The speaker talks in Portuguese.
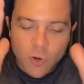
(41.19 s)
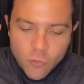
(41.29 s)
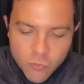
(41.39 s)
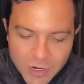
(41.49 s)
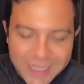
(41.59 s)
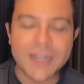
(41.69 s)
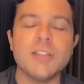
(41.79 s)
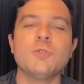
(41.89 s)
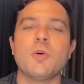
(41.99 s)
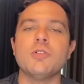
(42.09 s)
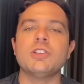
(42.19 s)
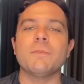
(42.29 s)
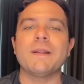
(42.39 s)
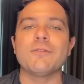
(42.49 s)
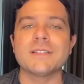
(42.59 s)
Um grande bom dia
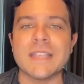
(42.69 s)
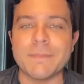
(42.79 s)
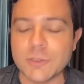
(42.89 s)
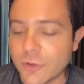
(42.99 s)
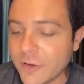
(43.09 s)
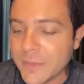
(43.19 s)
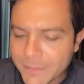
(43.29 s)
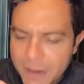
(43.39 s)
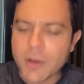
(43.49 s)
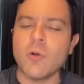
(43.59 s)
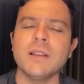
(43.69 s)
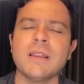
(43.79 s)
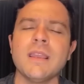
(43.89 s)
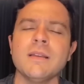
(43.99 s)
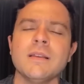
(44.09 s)
para você e para sua família. Mas me conta
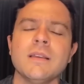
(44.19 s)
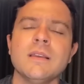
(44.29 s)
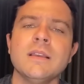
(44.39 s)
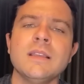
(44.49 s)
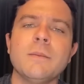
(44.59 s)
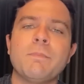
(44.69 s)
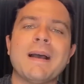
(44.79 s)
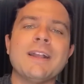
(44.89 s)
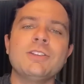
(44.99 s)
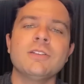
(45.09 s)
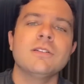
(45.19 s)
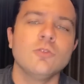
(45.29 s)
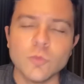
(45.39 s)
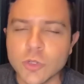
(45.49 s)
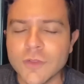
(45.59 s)
aí, que parte
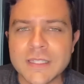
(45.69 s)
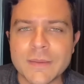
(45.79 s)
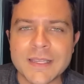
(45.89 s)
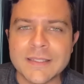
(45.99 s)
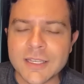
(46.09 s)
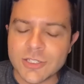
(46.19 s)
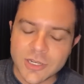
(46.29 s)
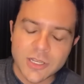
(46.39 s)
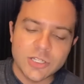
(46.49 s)
do mundo você me assiste?